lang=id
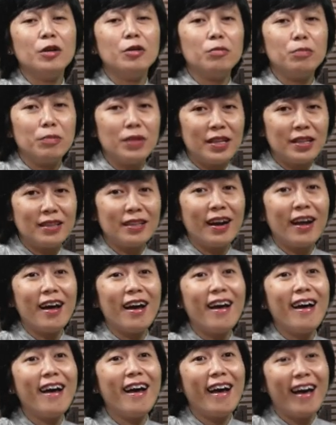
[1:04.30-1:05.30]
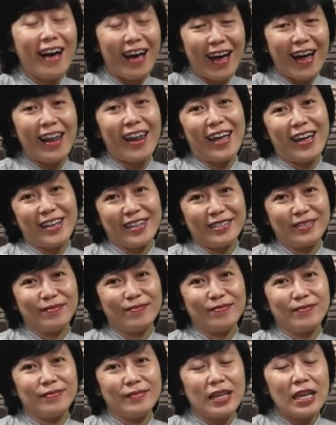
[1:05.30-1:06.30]
Mitra Allah.
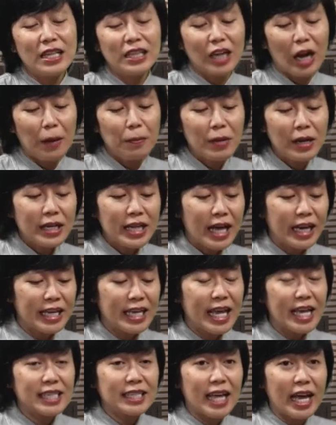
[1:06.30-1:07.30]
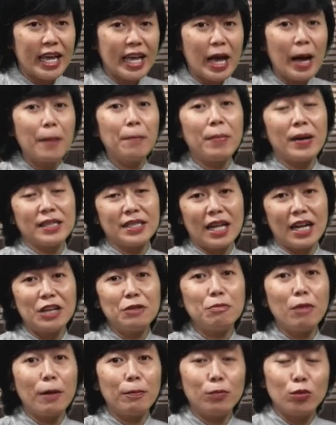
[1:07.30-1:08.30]
Terambil dari Yesaya pasal
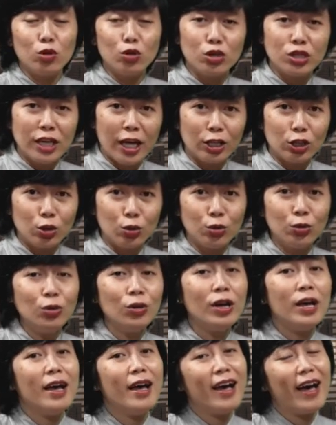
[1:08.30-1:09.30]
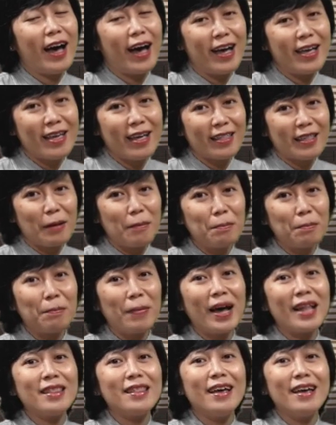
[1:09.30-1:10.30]
51 ayat
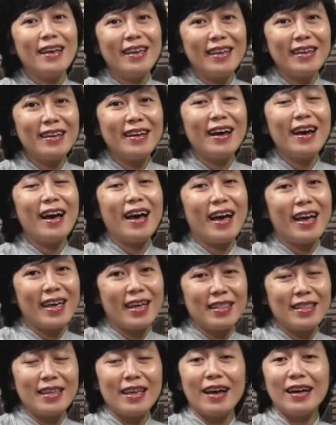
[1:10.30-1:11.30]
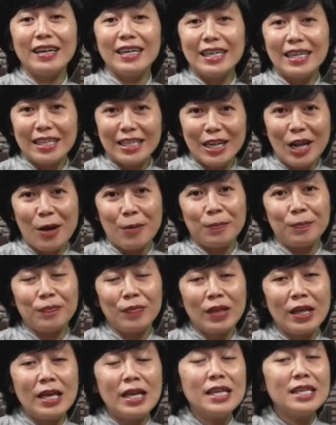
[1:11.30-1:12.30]
4 hingga ayat yang ke-6.
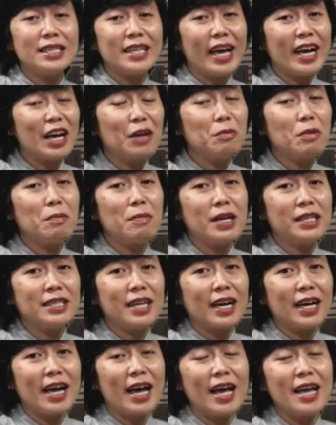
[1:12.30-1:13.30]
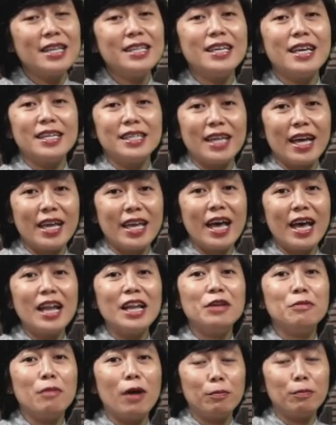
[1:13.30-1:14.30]
Saya akan membacakan Yesaya 51